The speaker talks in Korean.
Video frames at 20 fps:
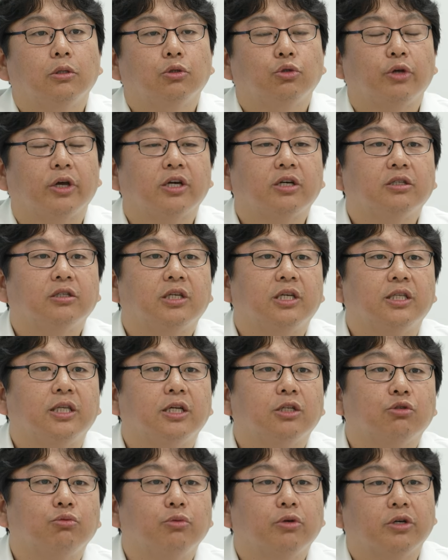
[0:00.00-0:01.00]
최근
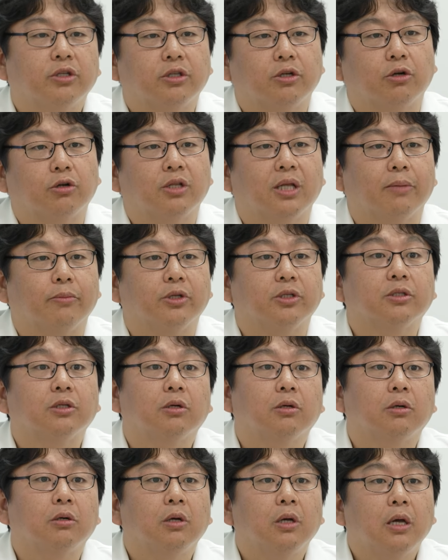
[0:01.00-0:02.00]
기대 수명이
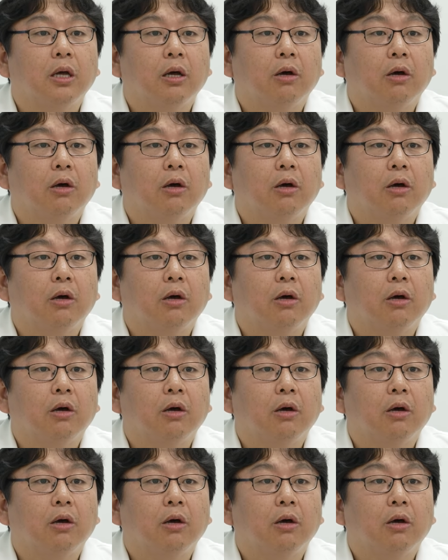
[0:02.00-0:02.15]
늘어나면서